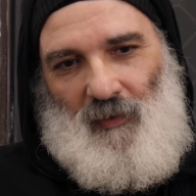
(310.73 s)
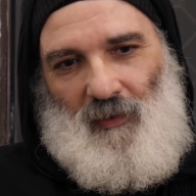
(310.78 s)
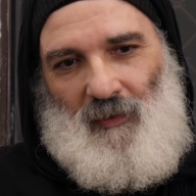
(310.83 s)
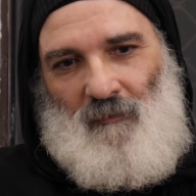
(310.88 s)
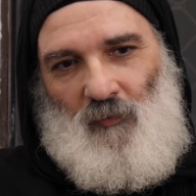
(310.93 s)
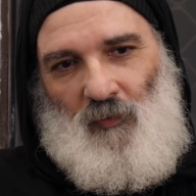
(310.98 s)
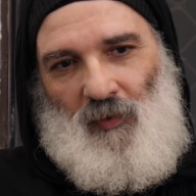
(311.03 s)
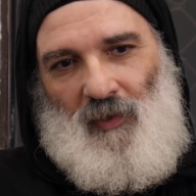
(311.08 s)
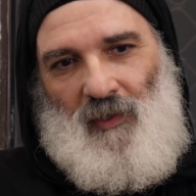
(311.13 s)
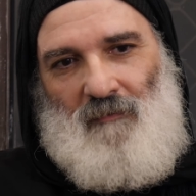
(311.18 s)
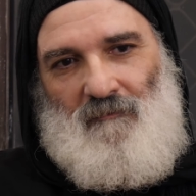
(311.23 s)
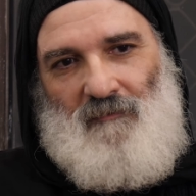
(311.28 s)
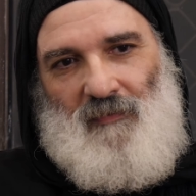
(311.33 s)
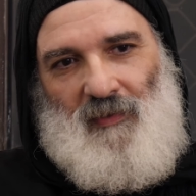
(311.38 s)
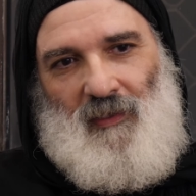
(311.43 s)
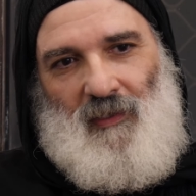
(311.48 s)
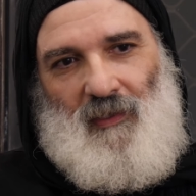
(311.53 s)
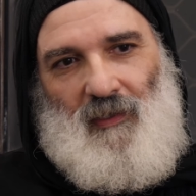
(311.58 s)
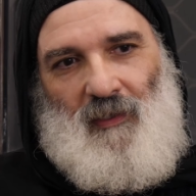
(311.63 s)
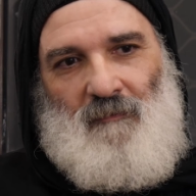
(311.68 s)
المهم
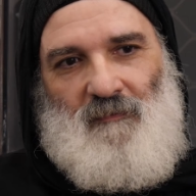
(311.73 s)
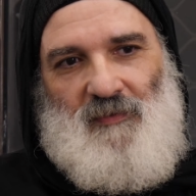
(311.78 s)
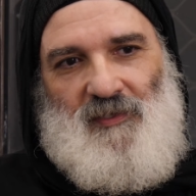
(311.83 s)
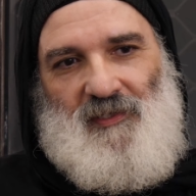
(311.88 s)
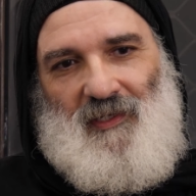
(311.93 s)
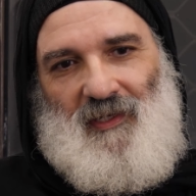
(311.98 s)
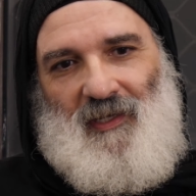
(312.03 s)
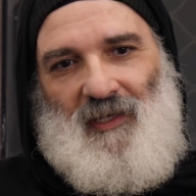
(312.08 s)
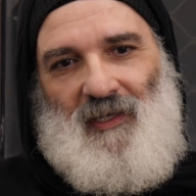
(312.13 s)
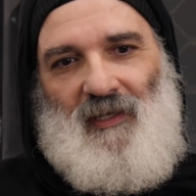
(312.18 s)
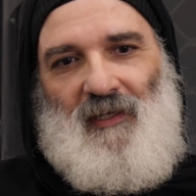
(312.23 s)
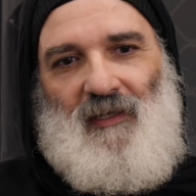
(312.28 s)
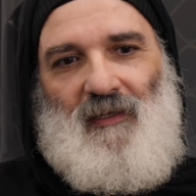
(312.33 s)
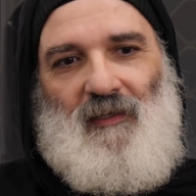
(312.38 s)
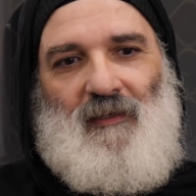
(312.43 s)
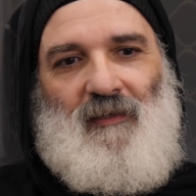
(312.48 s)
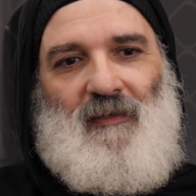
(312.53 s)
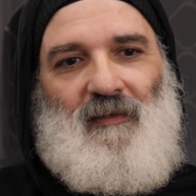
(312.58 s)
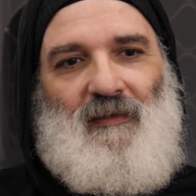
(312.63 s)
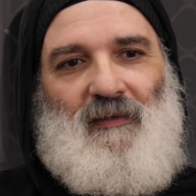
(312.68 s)

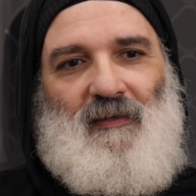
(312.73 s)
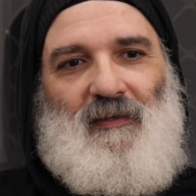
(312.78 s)
المسيحية